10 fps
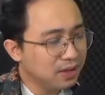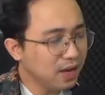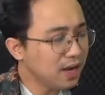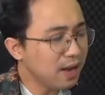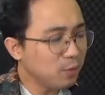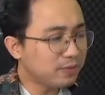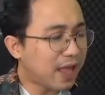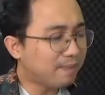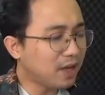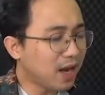Đến ngày
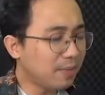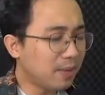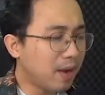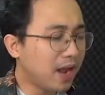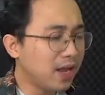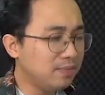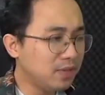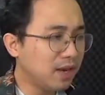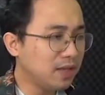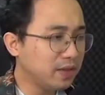8 tháng 5 năm
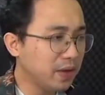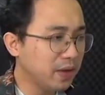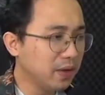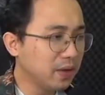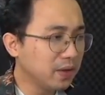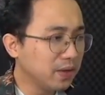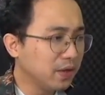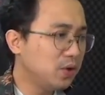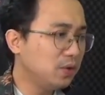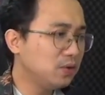2004,
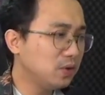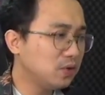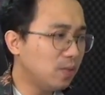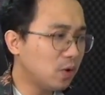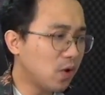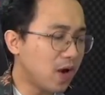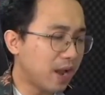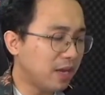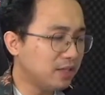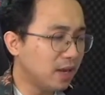Chun dụ dỗ một cô gái
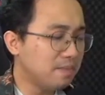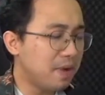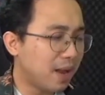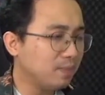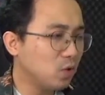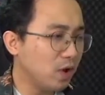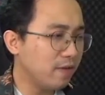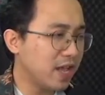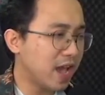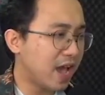bán dâm 25 tuổi
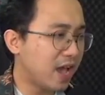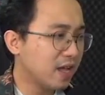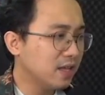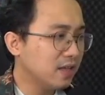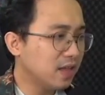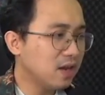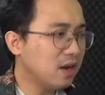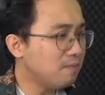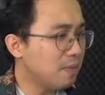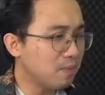về nhà, tấn
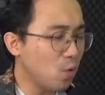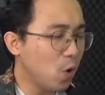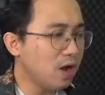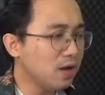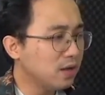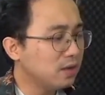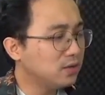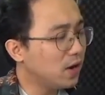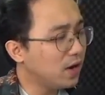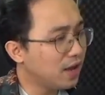công bằng búa
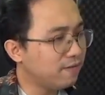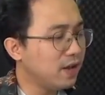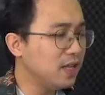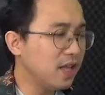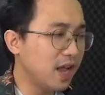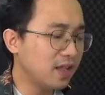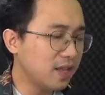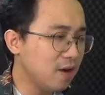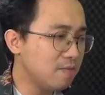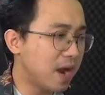rồi lại phân thi thể thành
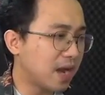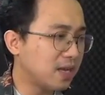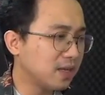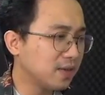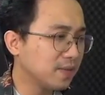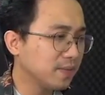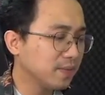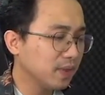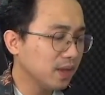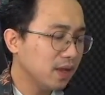nhiều mảnh.
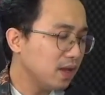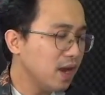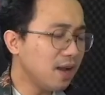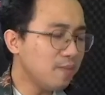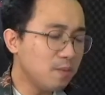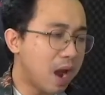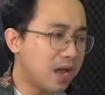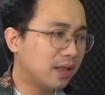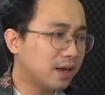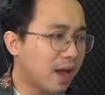Đến ngày
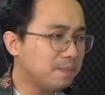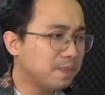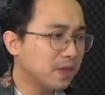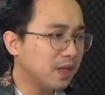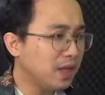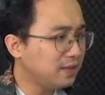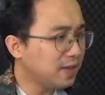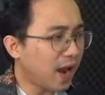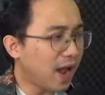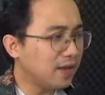7 tháng 5, y
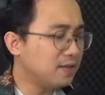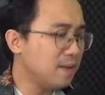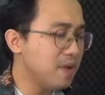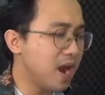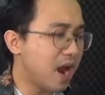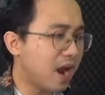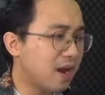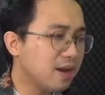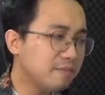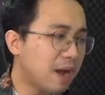sát hại Mia
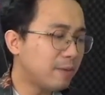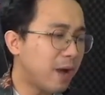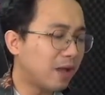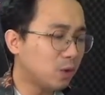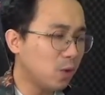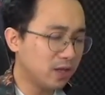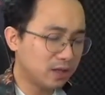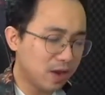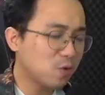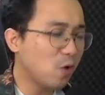33 tuổi,
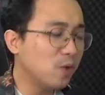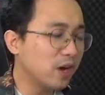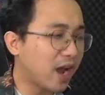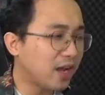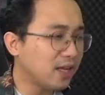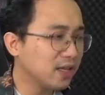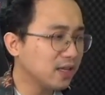theo cùng một cách.